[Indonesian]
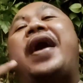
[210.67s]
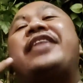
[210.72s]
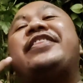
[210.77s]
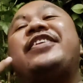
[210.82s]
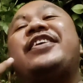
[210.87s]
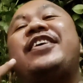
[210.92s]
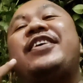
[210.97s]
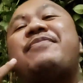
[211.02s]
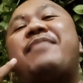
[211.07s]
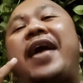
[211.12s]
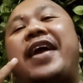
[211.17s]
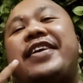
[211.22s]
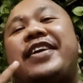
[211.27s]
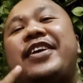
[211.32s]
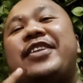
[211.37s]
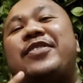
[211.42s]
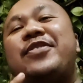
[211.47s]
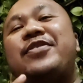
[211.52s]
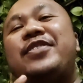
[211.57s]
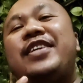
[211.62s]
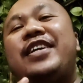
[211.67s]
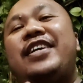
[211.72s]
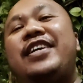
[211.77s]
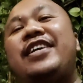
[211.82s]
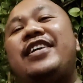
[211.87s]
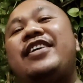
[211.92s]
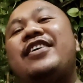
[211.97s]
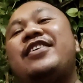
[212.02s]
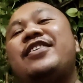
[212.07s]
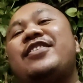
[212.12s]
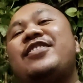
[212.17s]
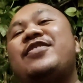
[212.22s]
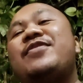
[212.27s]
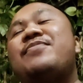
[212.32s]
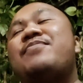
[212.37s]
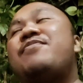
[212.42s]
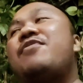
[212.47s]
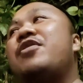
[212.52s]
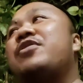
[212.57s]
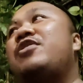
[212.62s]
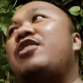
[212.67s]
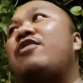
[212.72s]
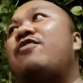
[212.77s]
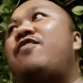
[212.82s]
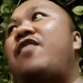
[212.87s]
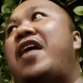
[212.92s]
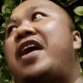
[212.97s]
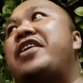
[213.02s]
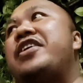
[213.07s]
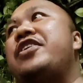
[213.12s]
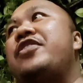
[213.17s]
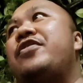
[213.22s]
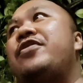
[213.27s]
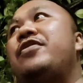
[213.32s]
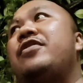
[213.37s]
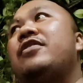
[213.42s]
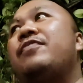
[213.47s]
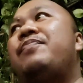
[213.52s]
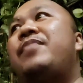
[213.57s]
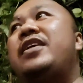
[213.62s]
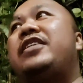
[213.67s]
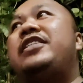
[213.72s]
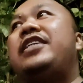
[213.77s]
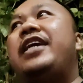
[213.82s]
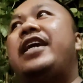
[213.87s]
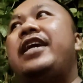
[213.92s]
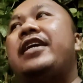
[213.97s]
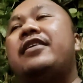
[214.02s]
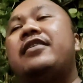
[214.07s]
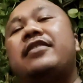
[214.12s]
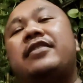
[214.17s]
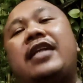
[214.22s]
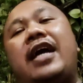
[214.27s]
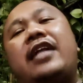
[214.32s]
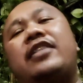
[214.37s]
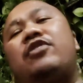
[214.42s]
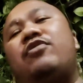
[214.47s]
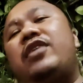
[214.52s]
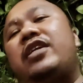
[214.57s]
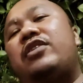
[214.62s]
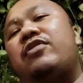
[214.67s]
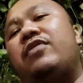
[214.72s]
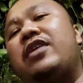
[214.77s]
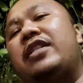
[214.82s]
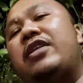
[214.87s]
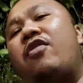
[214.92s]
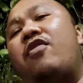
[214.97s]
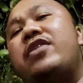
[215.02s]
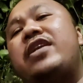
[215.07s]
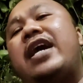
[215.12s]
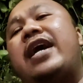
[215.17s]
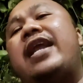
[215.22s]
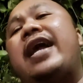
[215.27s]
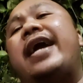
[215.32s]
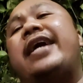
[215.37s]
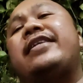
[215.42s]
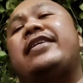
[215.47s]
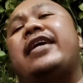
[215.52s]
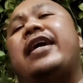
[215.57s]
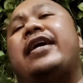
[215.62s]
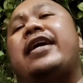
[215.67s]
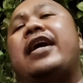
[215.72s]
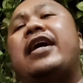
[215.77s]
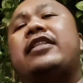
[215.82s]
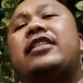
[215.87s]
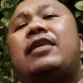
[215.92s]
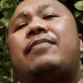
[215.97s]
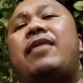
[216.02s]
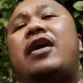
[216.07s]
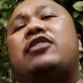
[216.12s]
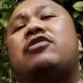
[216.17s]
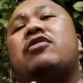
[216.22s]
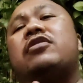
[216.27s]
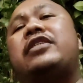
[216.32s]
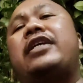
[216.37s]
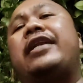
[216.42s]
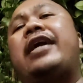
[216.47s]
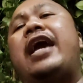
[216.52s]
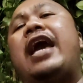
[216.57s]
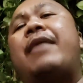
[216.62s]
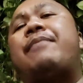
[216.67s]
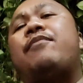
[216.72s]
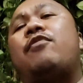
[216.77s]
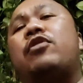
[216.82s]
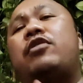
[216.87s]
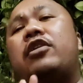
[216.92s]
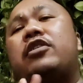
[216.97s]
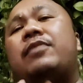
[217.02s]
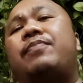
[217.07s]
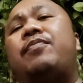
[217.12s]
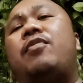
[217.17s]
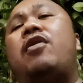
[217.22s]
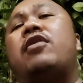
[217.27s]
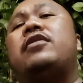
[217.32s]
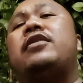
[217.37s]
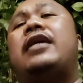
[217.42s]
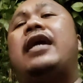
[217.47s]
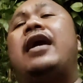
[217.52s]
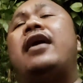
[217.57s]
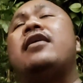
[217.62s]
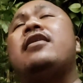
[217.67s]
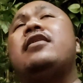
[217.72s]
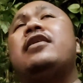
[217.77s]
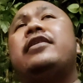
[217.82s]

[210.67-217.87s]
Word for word: baik, baik itu di motor Vario, PCX, dan unit-unit Honda lainnya ya, termasuk CRF, motor sport ya,